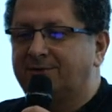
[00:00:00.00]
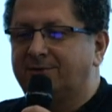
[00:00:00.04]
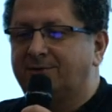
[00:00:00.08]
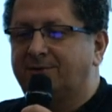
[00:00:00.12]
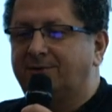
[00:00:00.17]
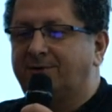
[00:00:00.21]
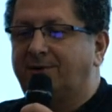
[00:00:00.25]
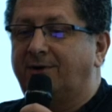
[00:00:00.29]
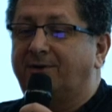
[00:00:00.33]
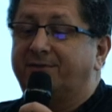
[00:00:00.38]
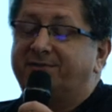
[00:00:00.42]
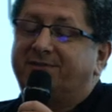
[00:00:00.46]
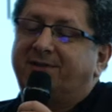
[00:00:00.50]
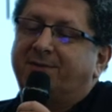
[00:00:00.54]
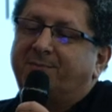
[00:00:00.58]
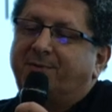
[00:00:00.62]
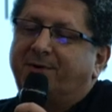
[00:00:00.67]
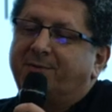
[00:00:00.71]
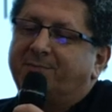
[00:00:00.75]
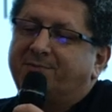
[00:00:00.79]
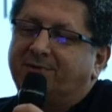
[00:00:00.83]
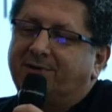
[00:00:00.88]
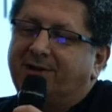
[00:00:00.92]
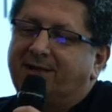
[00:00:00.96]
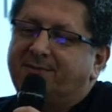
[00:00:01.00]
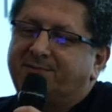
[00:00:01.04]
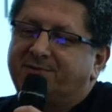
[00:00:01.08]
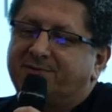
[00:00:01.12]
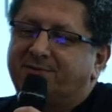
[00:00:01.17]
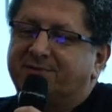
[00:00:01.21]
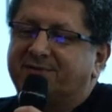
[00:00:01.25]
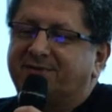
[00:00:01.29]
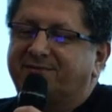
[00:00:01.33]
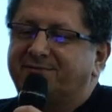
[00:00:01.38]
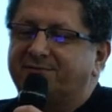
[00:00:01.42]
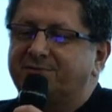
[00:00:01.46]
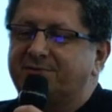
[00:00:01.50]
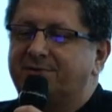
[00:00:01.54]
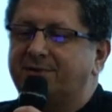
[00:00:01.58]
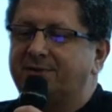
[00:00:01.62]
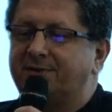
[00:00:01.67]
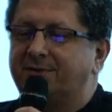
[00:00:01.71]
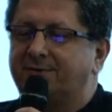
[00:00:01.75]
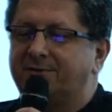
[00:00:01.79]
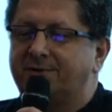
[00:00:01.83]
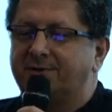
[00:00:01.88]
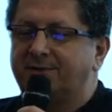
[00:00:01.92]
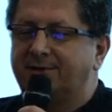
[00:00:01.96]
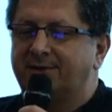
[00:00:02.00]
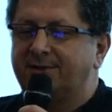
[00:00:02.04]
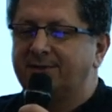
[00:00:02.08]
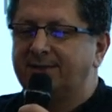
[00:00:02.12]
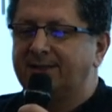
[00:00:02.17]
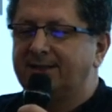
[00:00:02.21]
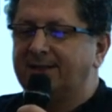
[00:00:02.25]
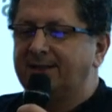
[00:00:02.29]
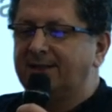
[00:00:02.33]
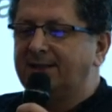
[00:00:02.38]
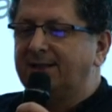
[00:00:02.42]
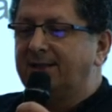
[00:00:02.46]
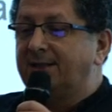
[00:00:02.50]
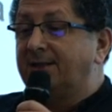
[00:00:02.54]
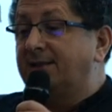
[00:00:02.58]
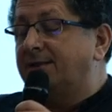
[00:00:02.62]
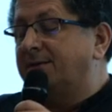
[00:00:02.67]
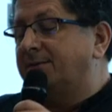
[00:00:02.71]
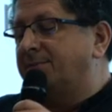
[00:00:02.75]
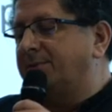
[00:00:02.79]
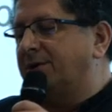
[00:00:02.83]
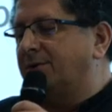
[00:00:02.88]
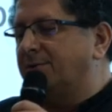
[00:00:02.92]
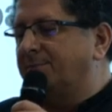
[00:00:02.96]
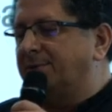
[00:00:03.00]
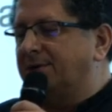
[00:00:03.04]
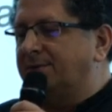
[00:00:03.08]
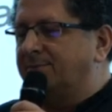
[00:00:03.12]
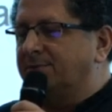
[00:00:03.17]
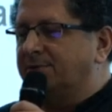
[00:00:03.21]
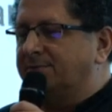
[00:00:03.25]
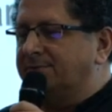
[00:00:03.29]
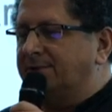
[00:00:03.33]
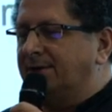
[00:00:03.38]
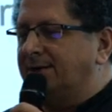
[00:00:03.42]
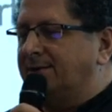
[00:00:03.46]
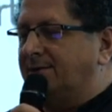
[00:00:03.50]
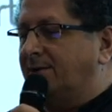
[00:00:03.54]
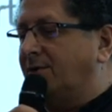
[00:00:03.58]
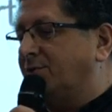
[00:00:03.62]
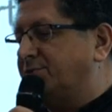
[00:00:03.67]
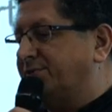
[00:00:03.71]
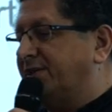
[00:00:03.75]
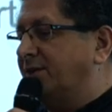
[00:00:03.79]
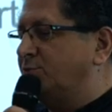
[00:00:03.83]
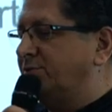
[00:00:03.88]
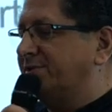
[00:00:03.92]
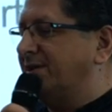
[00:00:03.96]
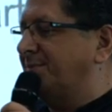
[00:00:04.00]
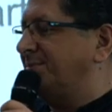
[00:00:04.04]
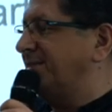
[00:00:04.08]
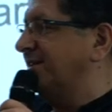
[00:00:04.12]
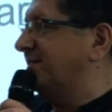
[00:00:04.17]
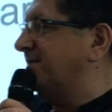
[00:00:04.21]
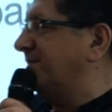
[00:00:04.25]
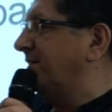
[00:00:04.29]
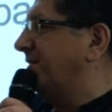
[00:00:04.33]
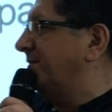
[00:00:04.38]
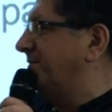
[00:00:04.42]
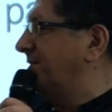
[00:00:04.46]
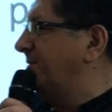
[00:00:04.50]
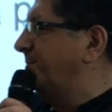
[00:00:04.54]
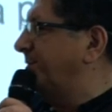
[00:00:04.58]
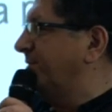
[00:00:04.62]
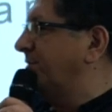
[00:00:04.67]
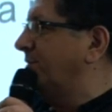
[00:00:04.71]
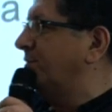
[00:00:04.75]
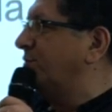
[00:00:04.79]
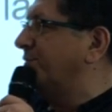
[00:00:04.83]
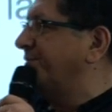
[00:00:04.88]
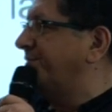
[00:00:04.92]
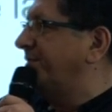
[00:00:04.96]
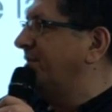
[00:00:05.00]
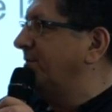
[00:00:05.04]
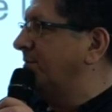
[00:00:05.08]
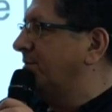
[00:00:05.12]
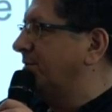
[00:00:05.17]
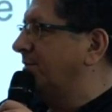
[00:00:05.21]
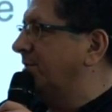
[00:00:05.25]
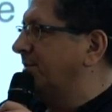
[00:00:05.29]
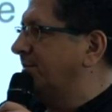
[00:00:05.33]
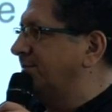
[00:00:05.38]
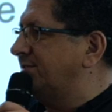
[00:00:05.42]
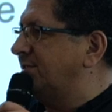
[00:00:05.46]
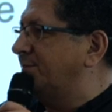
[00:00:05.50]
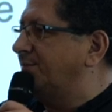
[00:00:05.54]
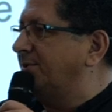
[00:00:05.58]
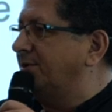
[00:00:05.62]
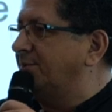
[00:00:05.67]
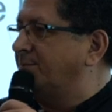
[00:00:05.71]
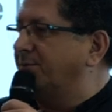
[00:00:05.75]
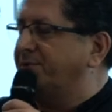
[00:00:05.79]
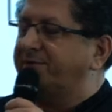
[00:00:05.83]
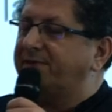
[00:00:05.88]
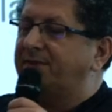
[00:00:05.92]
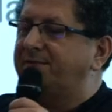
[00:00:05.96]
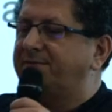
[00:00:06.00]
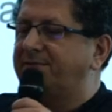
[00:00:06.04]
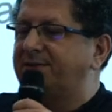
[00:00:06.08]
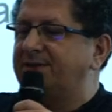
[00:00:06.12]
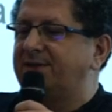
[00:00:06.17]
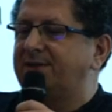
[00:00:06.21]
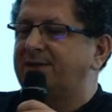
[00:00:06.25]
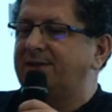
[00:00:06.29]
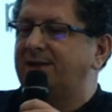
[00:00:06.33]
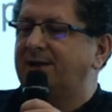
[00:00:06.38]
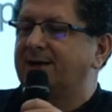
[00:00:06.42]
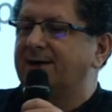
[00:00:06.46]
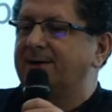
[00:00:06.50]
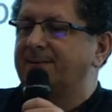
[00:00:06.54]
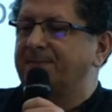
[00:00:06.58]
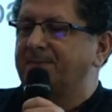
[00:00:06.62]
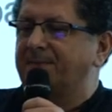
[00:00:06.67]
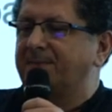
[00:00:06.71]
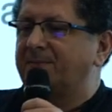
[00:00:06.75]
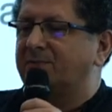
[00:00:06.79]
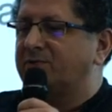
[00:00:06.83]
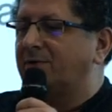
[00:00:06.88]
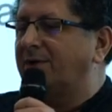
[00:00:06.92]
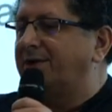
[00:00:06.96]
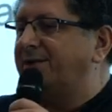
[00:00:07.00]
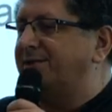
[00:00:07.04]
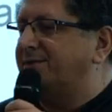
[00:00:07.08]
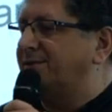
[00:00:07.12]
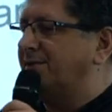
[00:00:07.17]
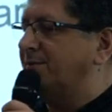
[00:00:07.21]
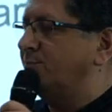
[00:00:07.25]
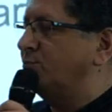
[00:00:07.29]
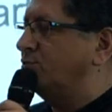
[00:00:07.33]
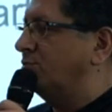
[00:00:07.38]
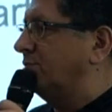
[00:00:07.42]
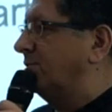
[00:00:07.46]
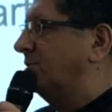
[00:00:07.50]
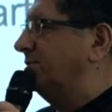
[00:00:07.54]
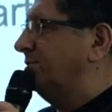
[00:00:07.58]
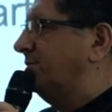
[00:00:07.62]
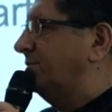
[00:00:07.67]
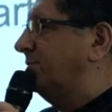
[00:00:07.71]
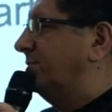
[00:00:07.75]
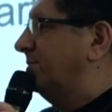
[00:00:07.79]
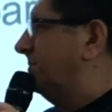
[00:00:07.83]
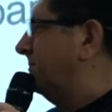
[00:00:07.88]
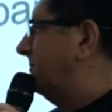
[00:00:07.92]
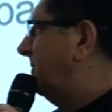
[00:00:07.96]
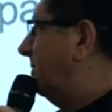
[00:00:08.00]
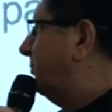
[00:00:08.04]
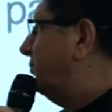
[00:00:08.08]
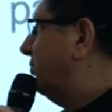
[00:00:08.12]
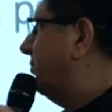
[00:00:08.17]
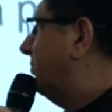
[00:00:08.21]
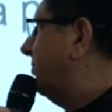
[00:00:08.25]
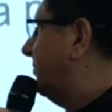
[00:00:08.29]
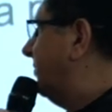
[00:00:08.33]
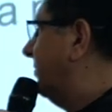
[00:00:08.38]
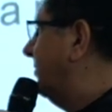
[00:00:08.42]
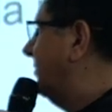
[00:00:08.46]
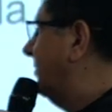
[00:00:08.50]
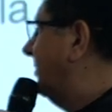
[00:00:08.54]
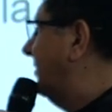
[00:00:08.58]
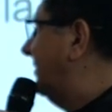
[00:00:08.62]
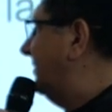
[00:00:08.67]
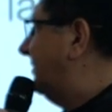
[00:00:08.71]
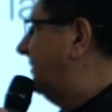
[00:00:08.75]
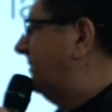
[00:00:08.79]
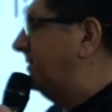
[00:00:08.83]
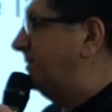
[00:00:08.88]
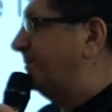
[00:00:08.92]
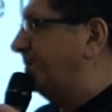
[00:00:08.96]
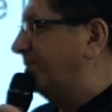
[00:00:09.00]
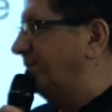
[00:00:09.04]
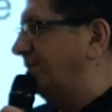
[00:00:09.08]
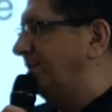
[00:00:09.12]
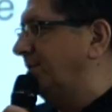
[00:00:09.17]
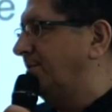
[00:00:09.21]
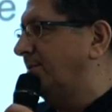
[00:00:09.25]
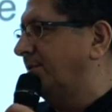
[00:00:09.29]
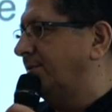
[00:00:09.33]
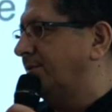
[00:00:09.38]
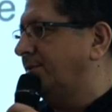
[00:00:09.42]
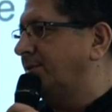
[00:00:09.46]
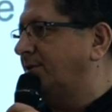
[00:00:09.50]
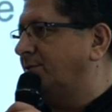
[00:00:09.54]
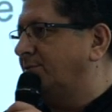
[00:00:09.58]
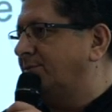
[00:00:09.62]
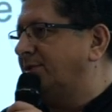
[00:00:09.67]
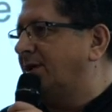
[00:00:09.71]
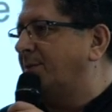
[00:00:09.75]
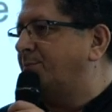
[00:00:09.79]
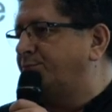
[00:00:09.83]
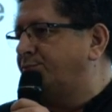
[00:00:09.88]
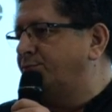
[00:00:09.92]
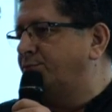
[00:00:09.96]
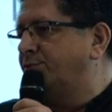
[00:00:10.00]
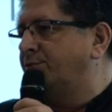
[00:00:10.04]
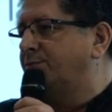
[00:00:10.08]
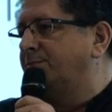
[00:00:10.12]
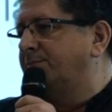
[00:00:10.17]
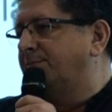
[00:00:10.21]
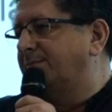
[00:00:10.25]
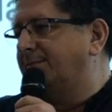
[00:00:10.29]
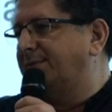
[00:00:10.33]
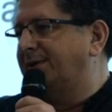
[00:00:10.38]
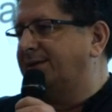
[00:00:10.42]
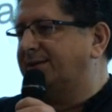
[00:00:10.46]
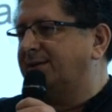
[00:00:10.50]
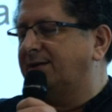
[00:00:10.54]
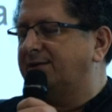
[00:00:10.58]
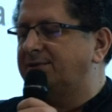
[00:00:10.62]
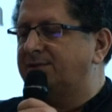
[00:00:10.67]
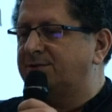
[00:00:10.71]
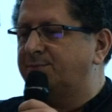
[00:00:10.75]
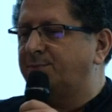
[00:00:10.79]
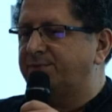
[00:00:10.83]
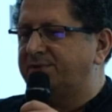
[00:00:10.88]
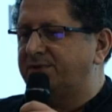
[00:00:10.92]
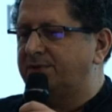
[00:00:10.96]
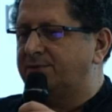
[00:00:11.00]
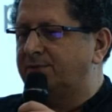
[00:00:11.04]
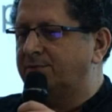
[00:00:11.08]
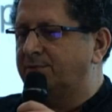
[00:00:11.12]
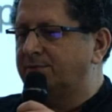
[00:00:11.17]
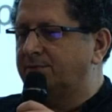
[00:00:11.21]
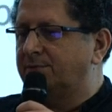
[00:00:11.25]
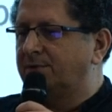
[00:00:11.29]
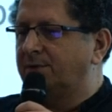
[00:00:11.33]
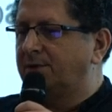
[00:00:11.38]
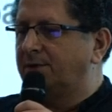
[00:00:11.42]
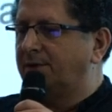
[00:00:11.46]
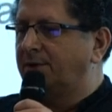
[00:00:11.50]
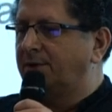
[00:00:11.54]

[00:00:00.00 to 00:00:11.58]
alors c'était pas obsolète parce que ça fonctionnait encore, mais globalement, voilà. Alors ça nous a bien servi pendant le confinement, hein, typiquement cette VDI-là, parce qu'elle était mourante, mais pour autant, elle était disponible et on a pu mettre à disposition